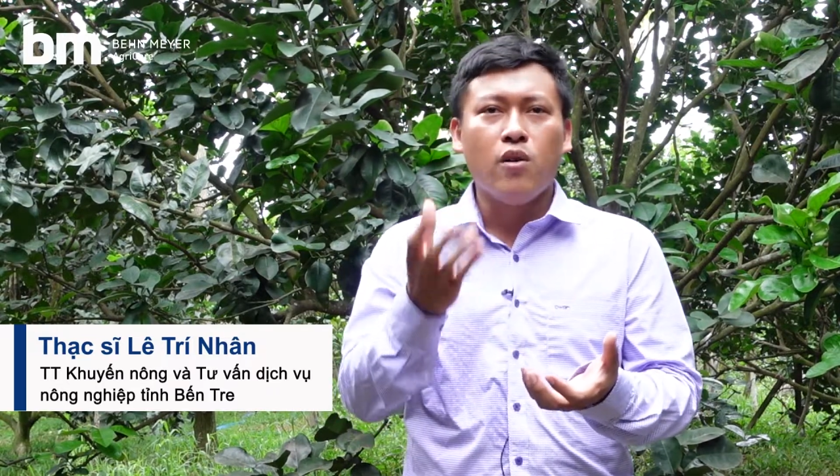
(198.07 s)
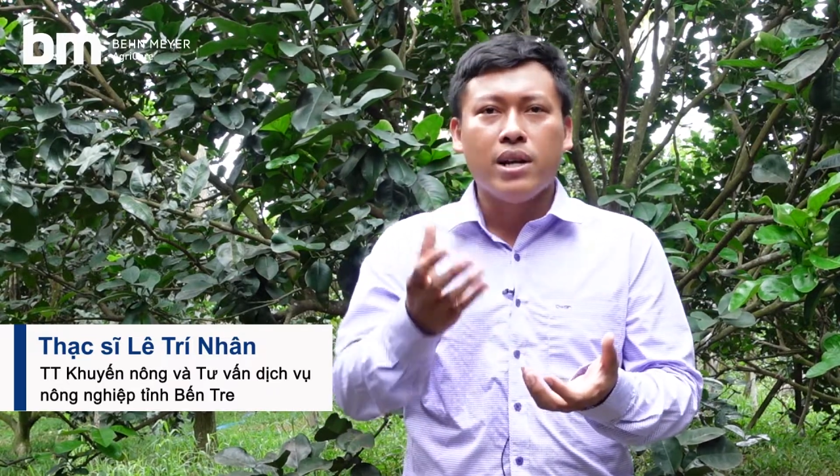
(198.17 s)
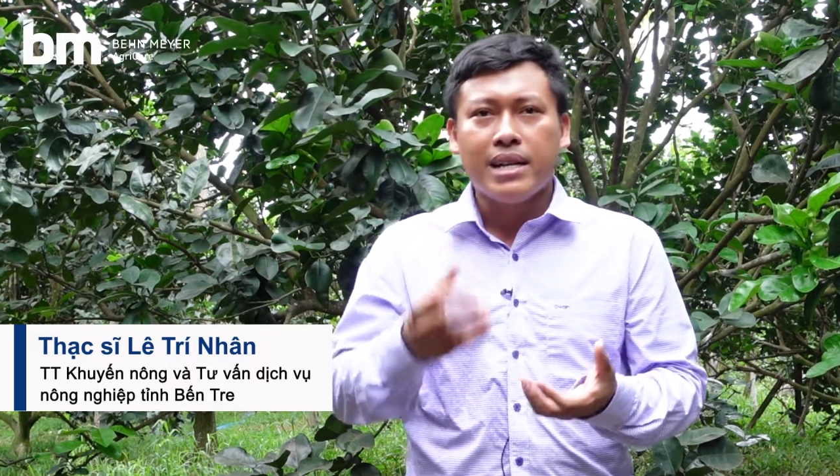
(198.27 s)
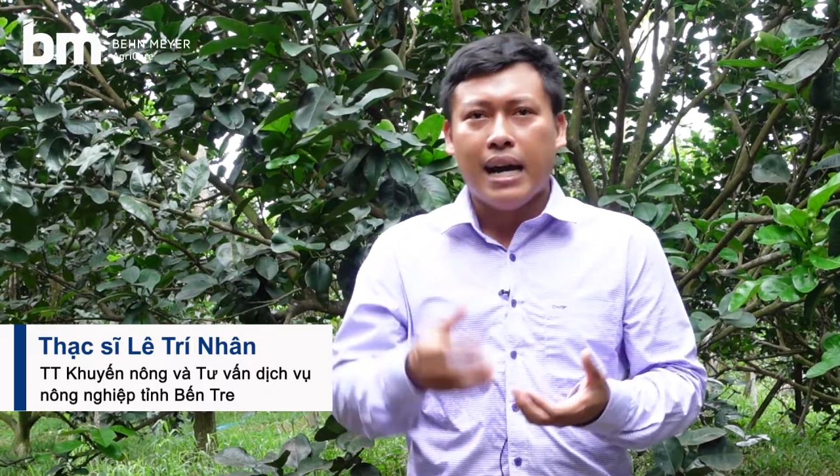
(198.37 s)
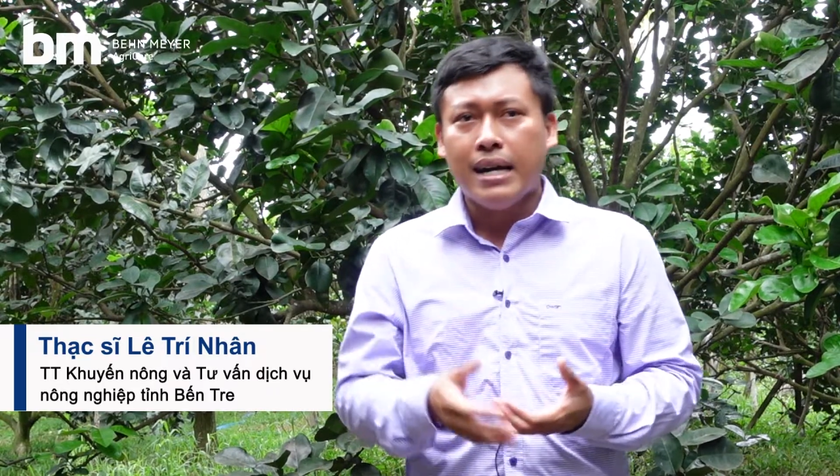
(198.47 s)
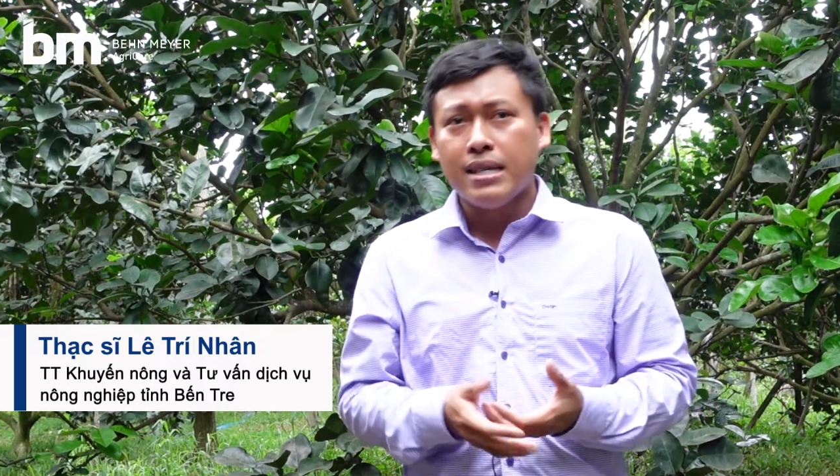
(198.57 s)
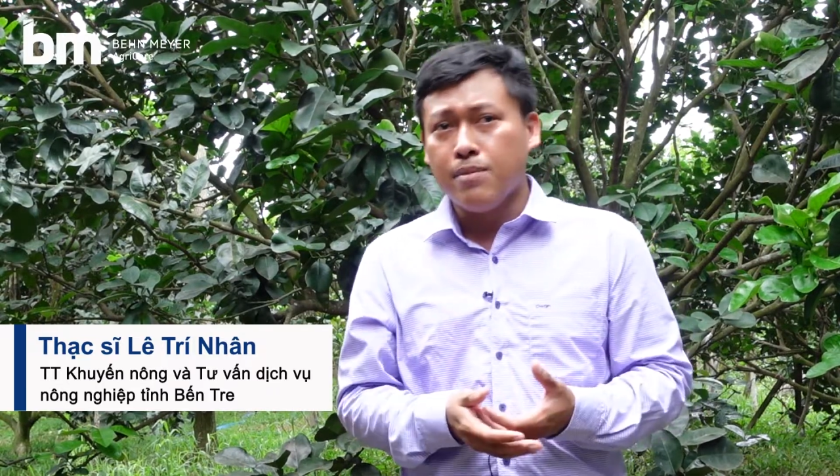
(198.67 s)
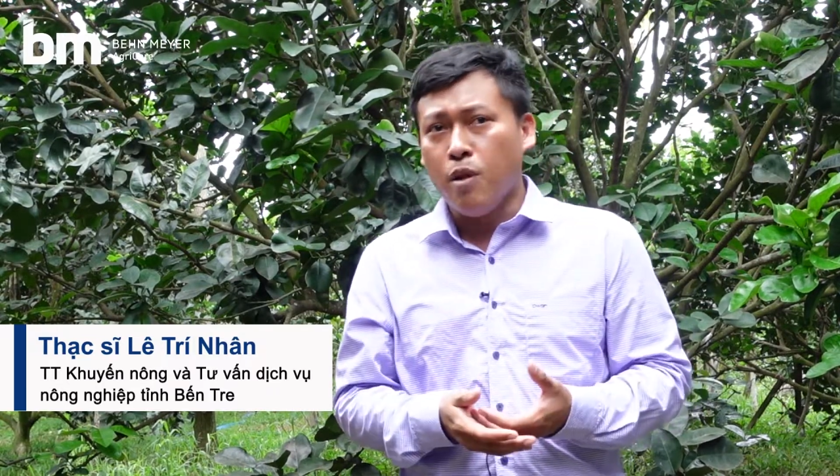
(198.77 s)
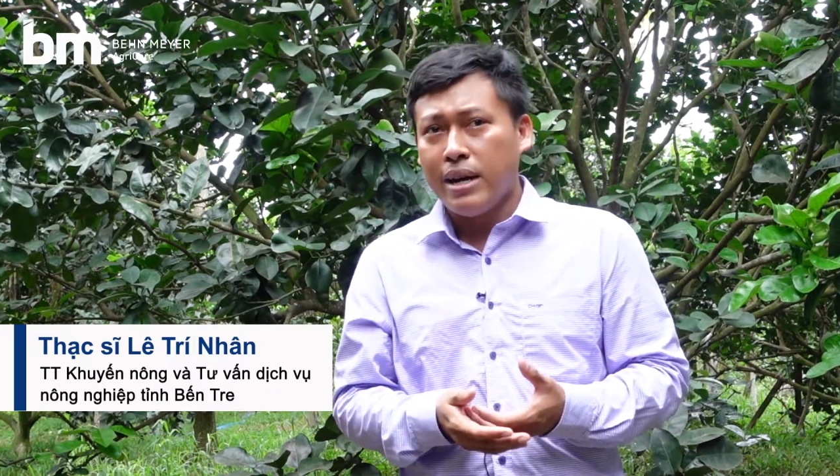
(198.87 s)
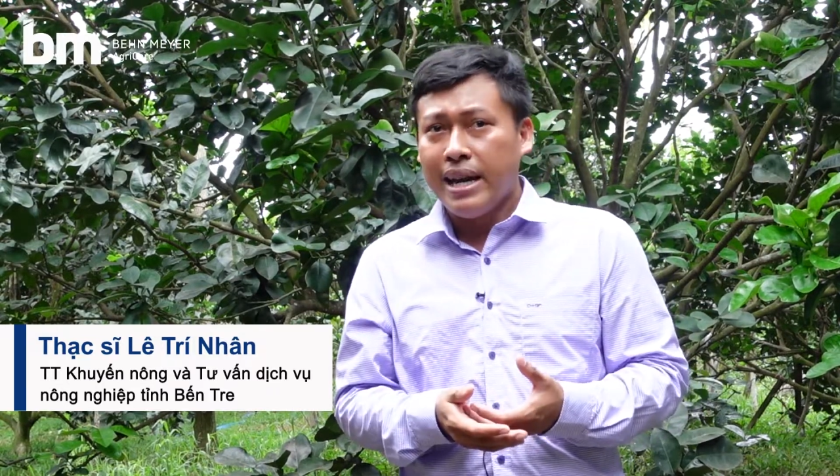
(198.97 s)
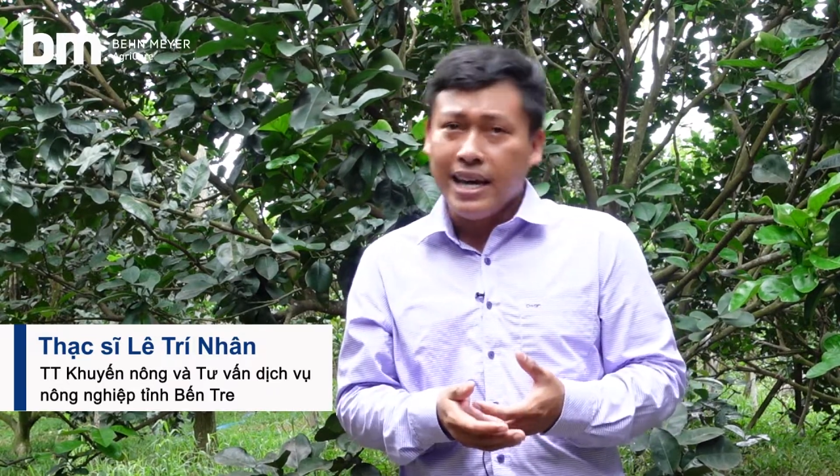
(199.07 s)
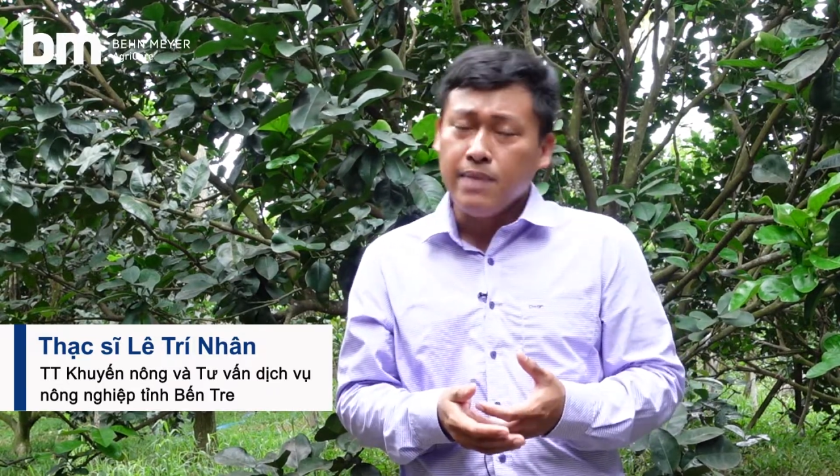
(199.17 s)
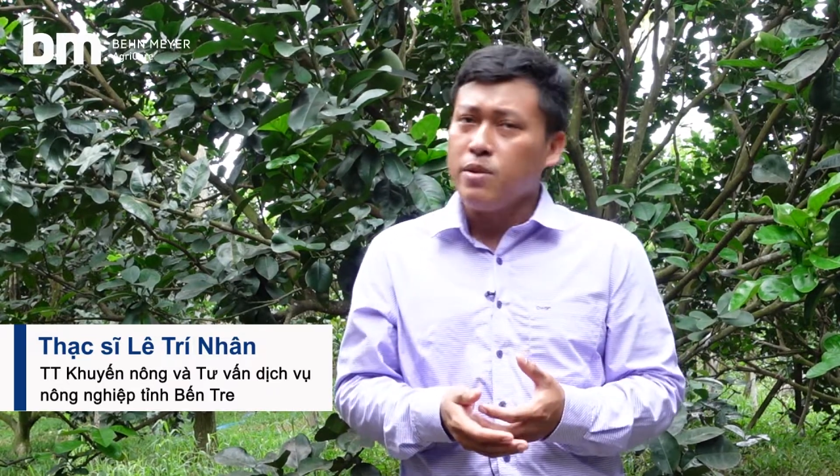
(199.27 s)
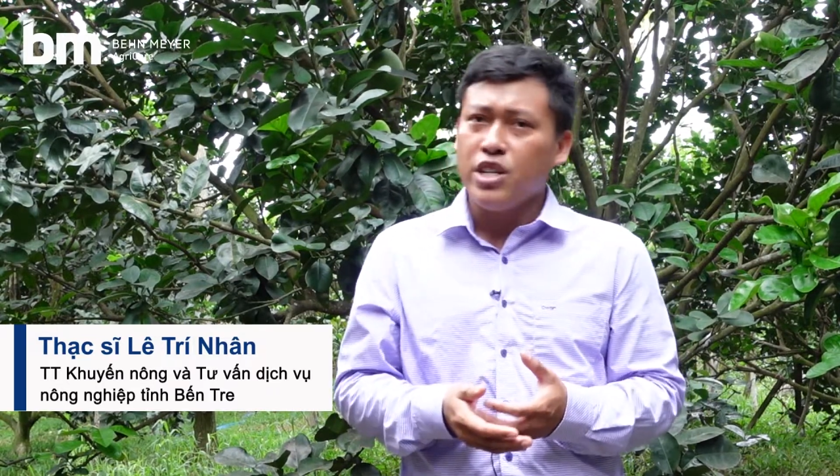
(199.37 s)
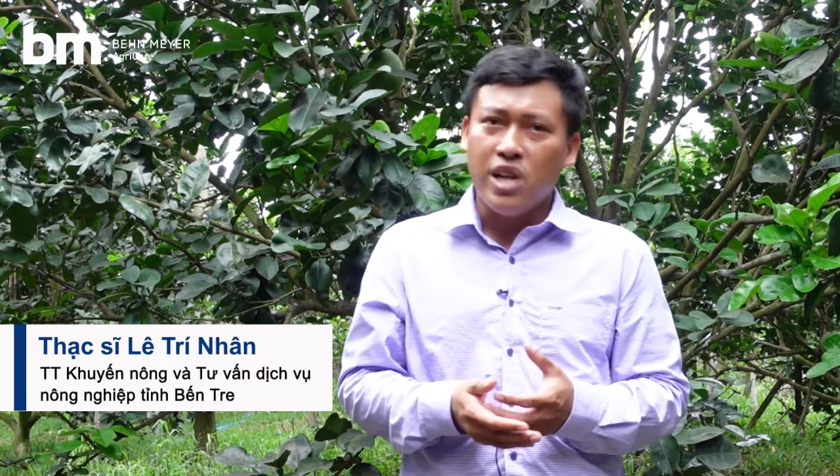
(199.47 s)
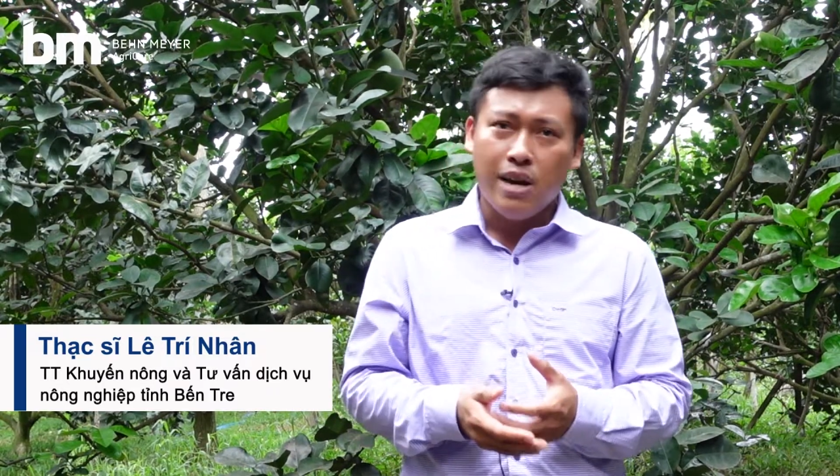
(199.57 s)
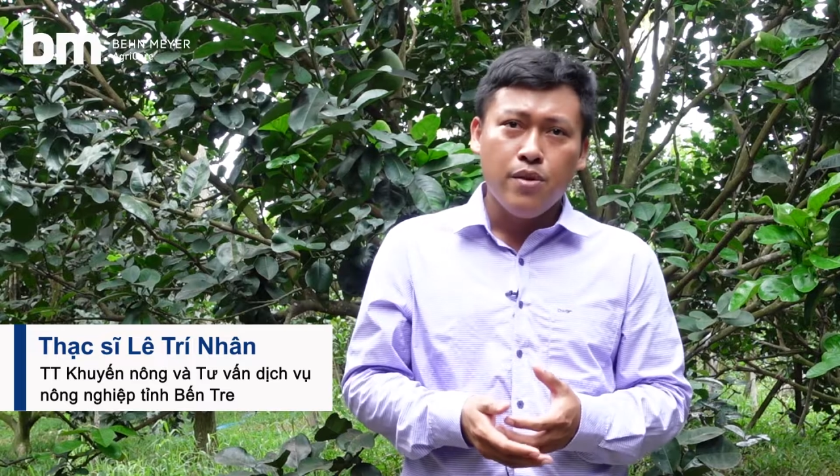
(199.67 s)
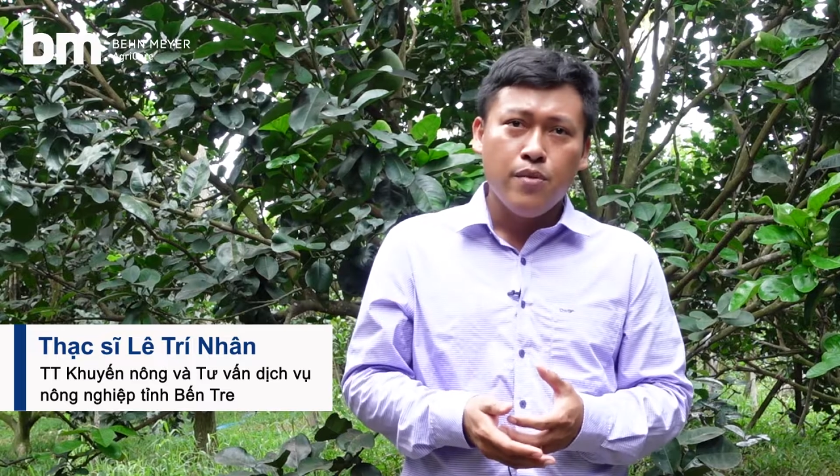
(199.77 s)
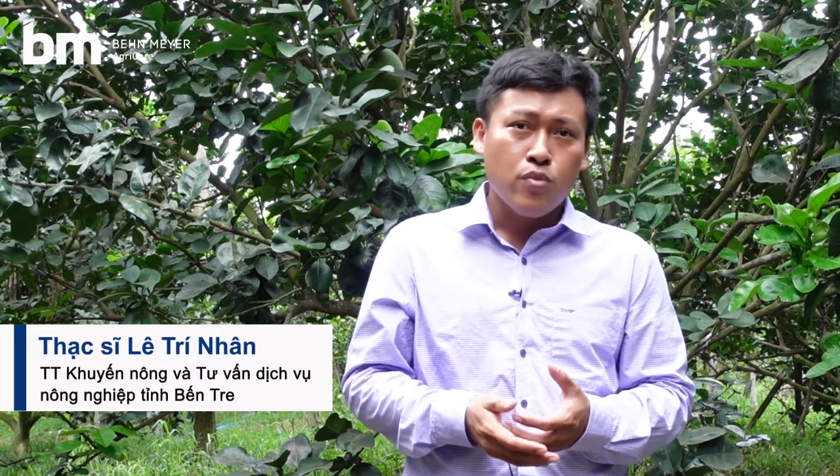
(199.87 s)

vô kích cỡ từ một ký hai tới một ký sáu.